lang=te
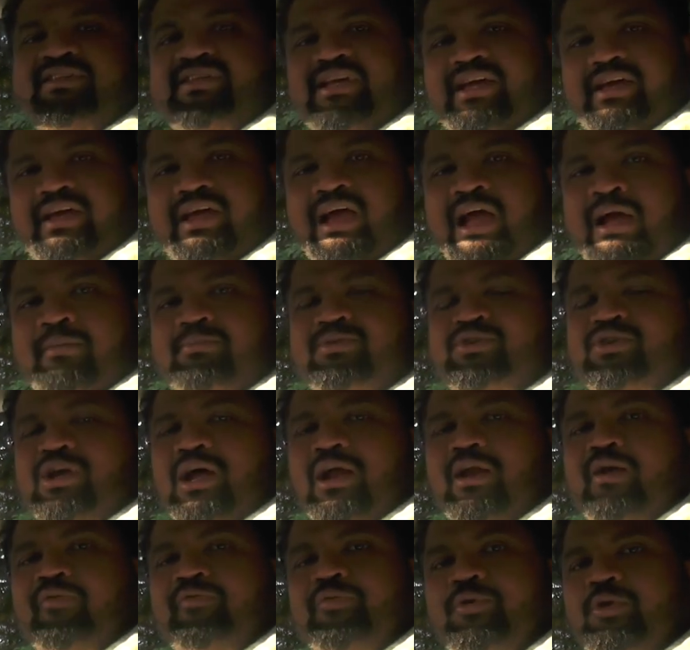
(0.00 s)
వన్ సే ఐమ్
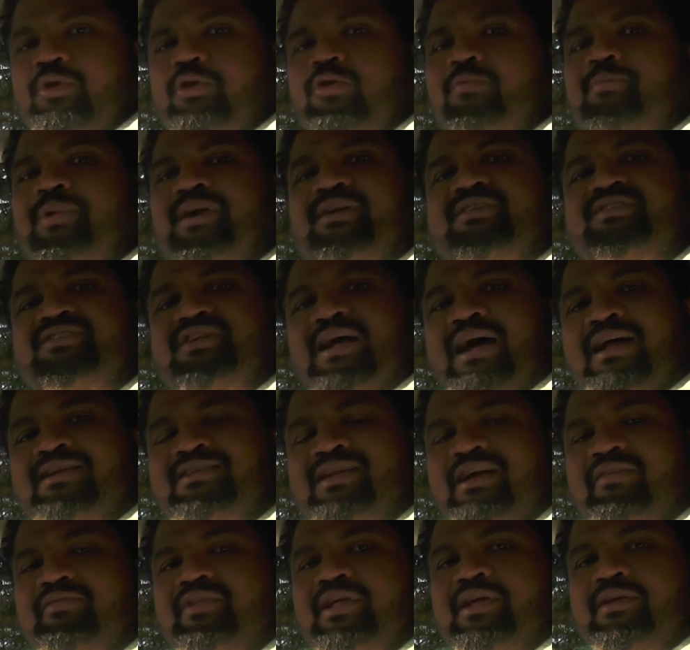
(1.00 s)
స్టార్ ఆఫ్ యూట్యూబ్ బట్
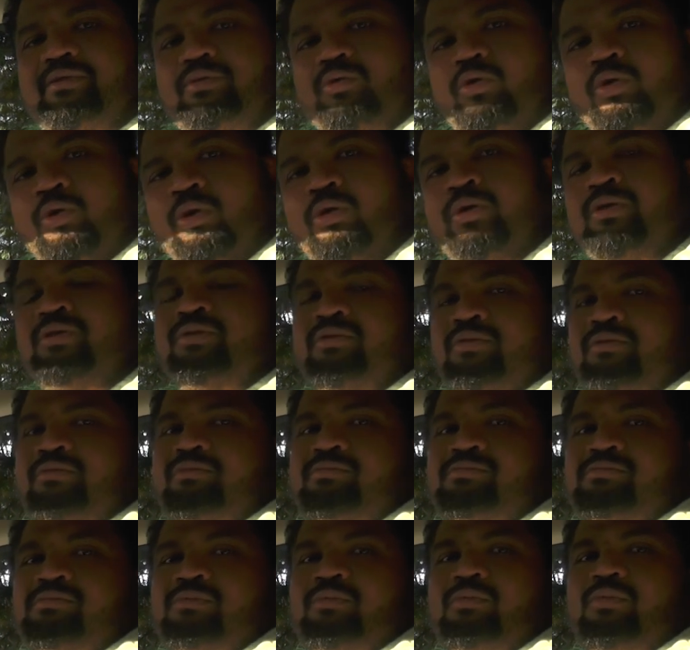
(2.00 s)
స్టార్స్ హ్యావ్ దర్ ఓన్
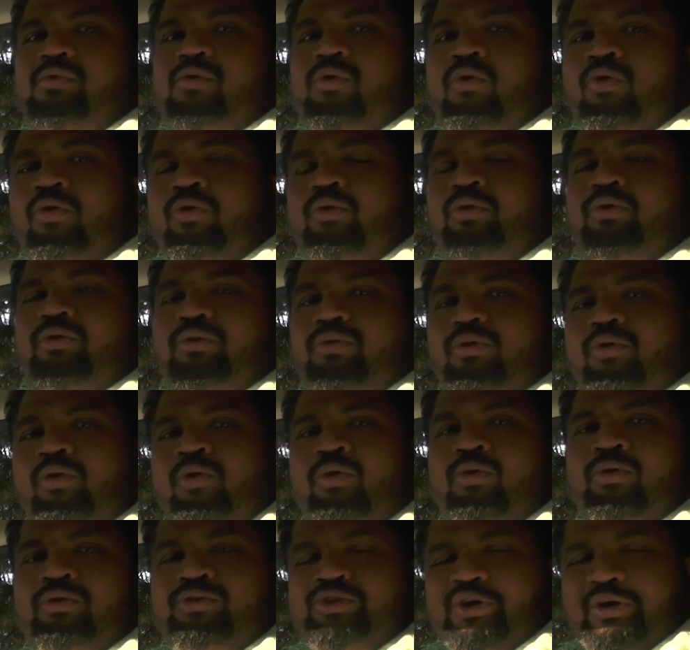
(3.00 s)
ఓన్
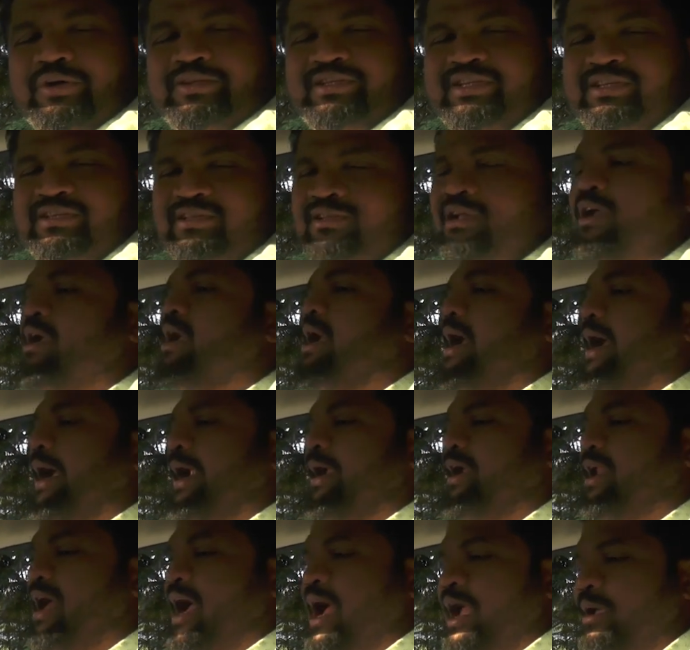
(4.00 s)
own choices
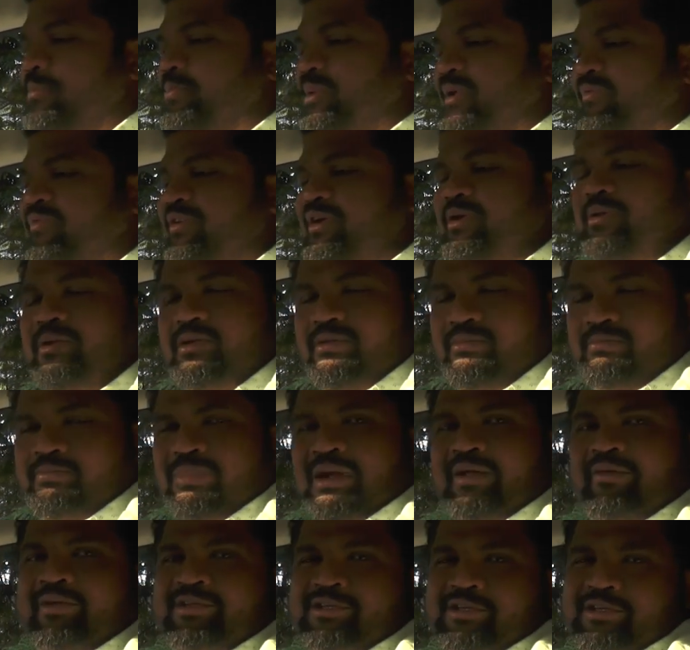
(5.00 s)
and I prefer
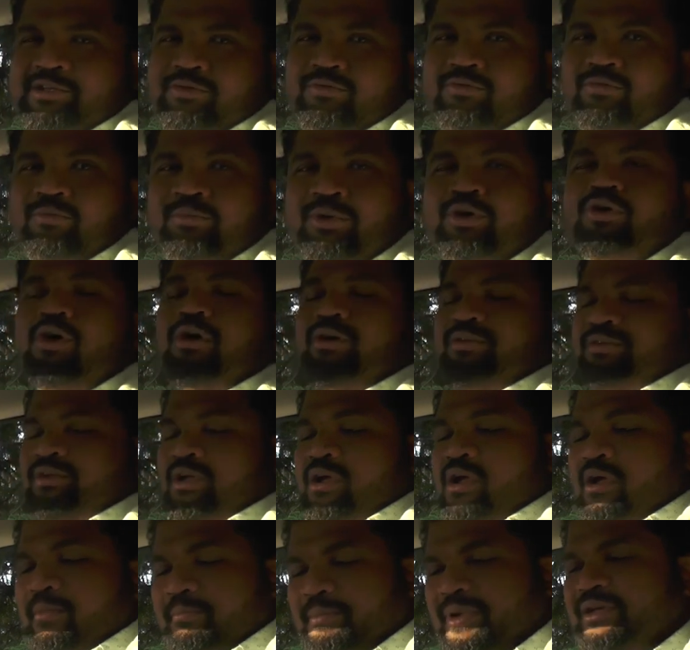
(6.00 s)
పజీరో బికాస్
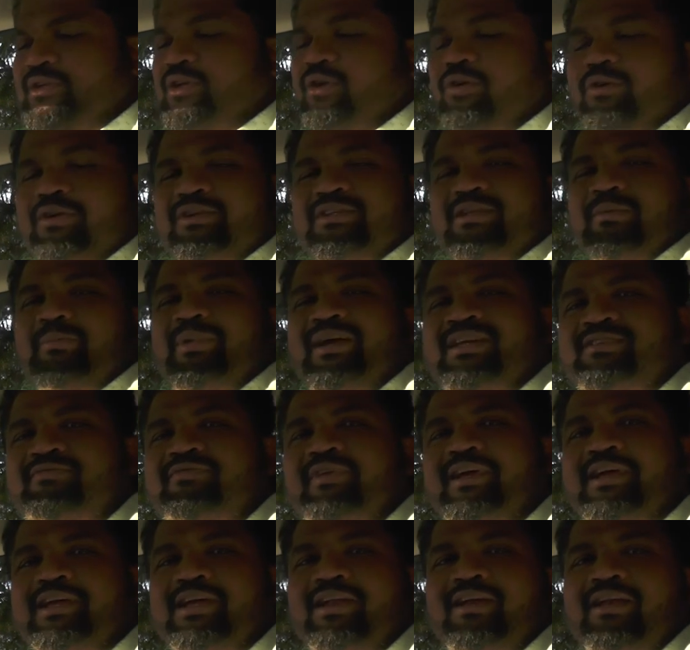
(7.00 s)
పజీరో ఇస్ ద బెస్ట్
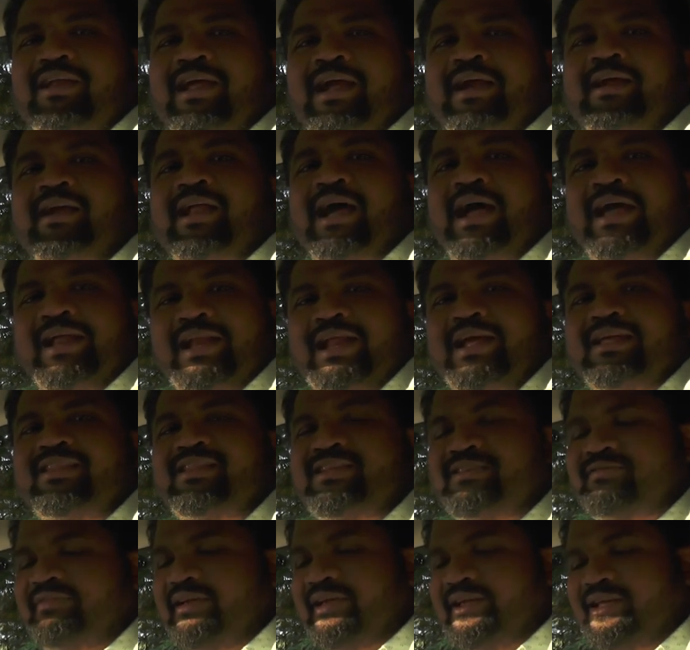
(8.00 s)
వెహికల్ అండ్ ఐ లైక్
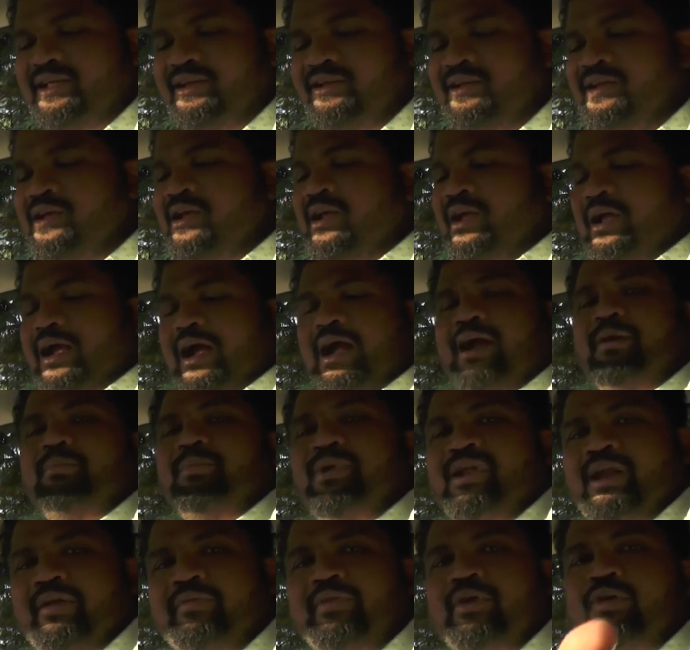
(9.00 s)
దిస్ వెహికల్ అండ్
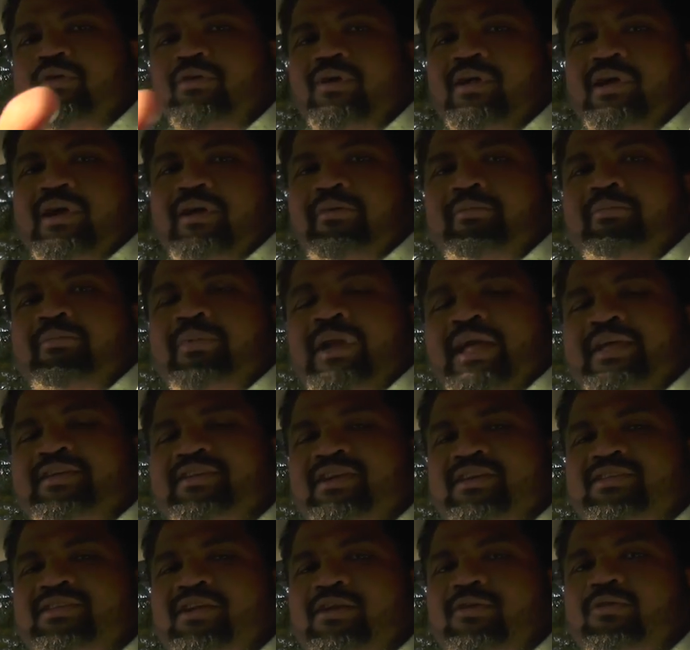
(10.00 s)
మీరందరూ కూడా లైక్
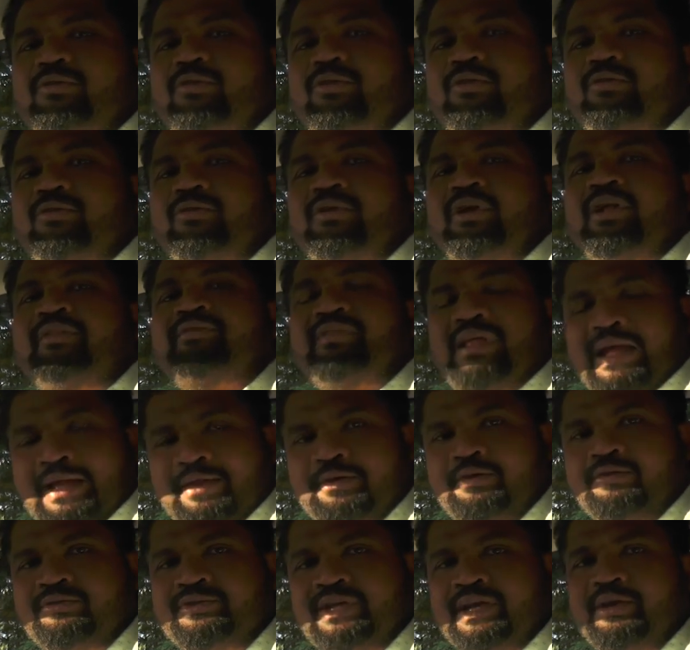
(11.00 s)
చేస్తారని కోరుకుంటున్నాను
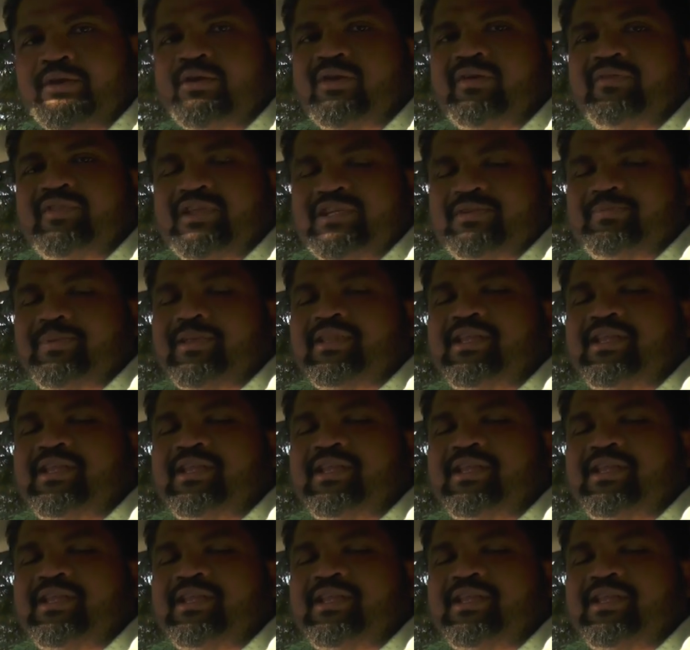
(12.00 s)
థ్యాంక్ యూ సైనింగ్ ఆఫ్ దిస్